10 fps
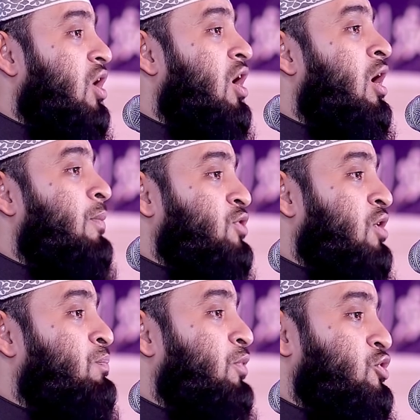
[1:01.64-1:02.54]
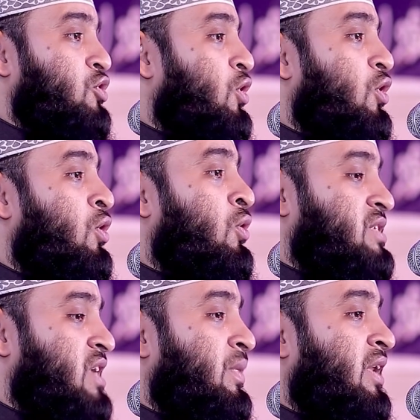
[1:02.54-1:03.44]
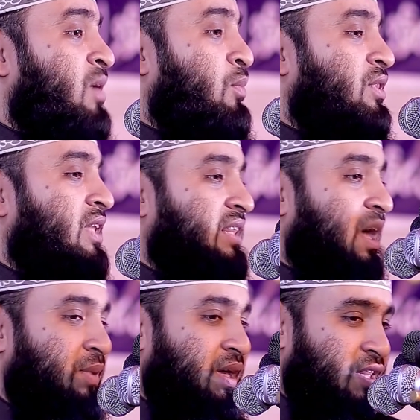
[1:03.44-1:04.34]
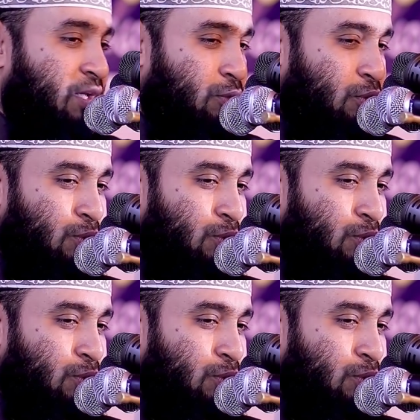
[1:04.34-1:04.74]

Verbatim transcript: সব সম্পদ সহ জামিনের মধ্যে দাবিয়ে দেব